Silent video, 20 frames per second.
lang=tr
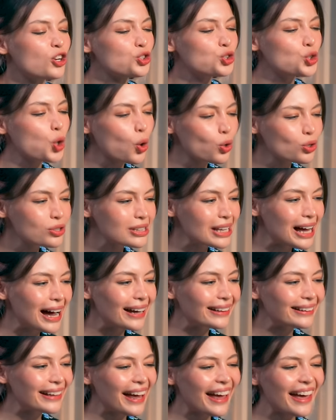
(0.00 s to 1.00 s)
Çok
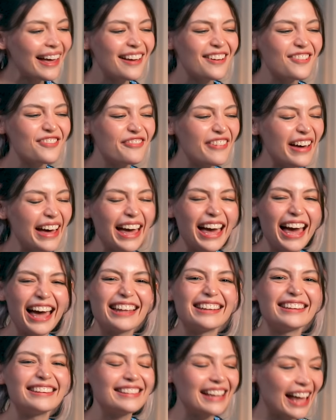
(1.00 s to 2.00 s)
sade ve
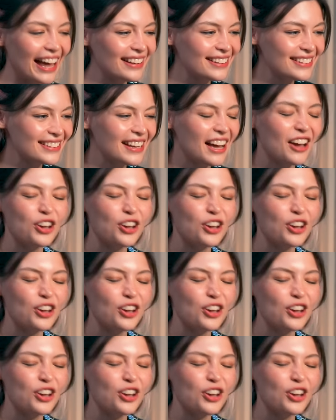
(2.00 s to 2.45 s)
net.